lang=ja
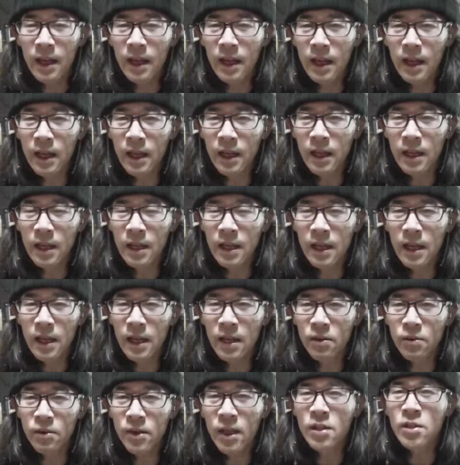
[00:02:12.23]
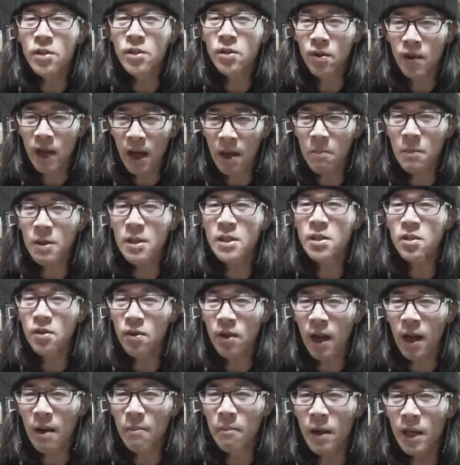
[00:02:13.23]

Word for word: えー、2つとか3つとか、